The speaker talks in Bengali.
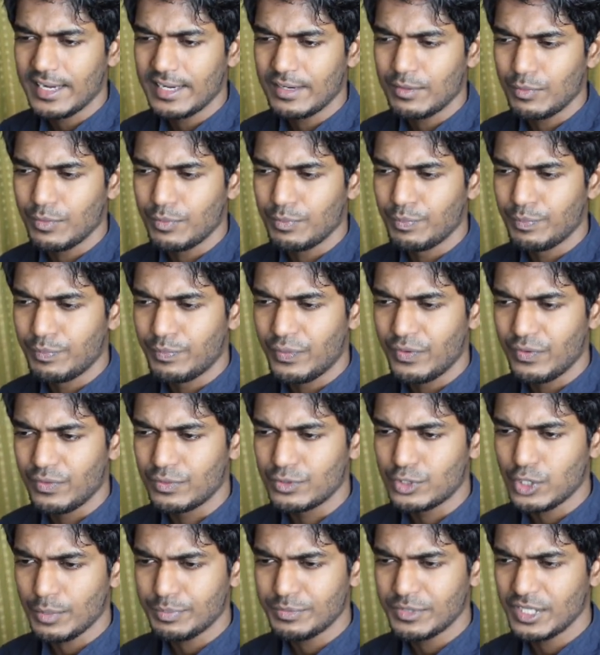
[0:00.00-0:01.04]
এক
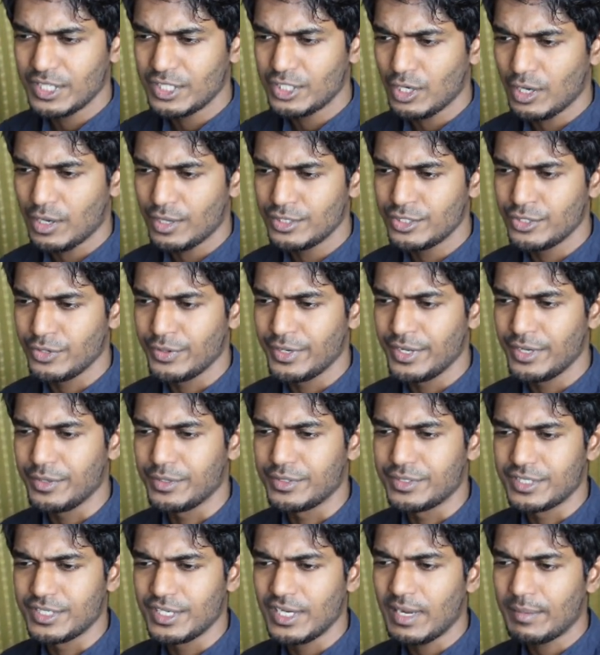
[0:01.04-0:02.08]
সবচেয়ে সহজ
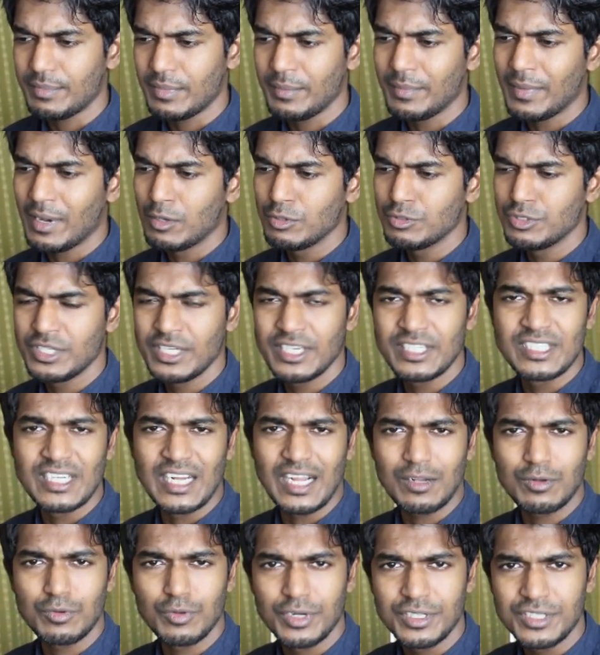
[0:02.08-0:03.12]
ওয়ে হচ্ছে আপনি মাউস দিয়ে
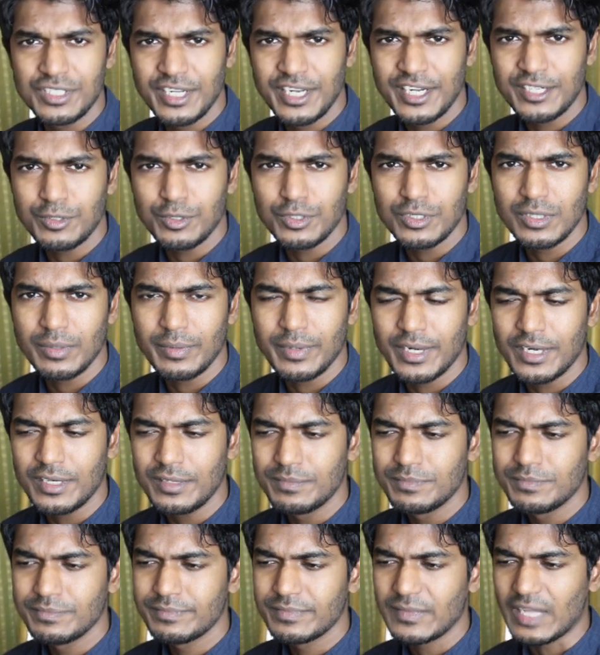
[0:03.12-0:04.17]
ড্র্যাগ করে সিলেক্ট করতে
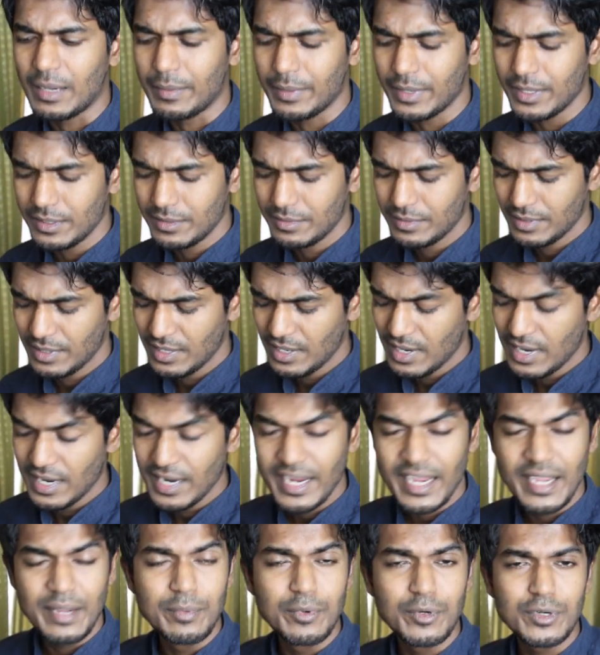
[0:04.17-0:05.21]
পারেন আবার
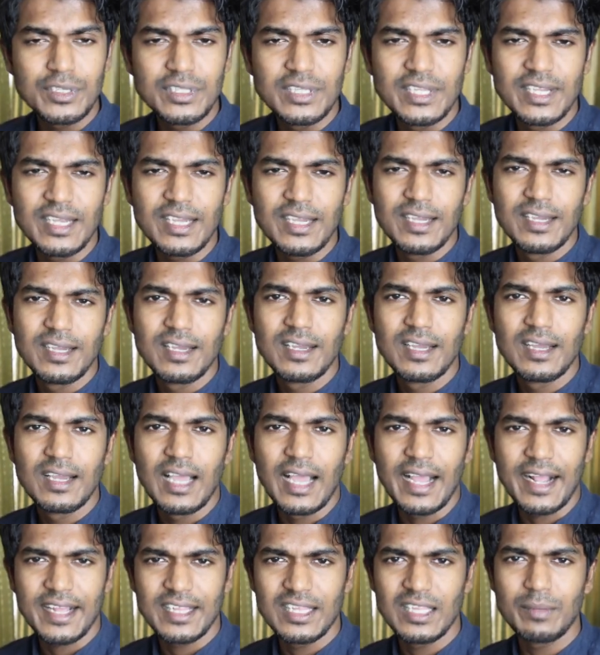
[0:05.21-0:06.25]
কিবোর্ড দিয়ে
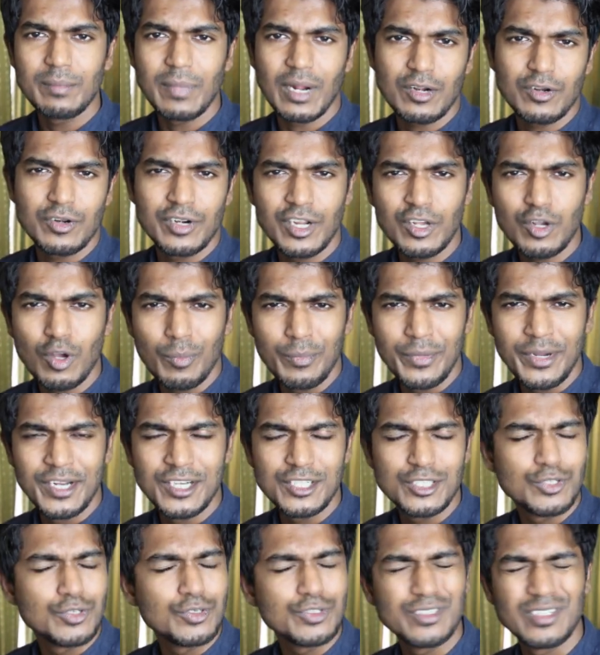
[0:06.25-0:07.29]
একাধিক বাটনের
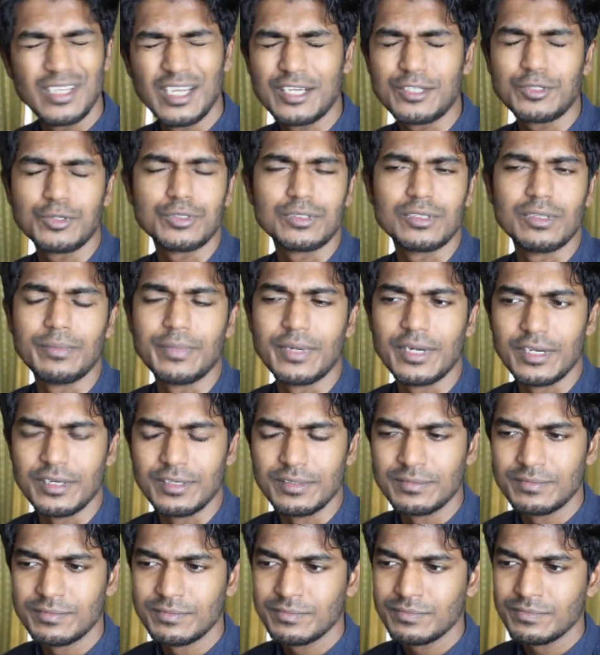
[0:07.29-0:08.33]
কম্বিনেশনও সিলেক্ট করতে
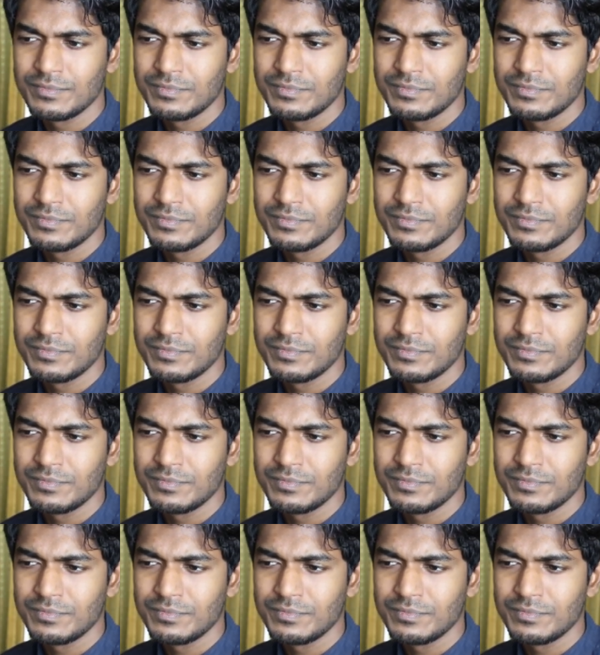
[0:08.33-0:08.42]
পারেন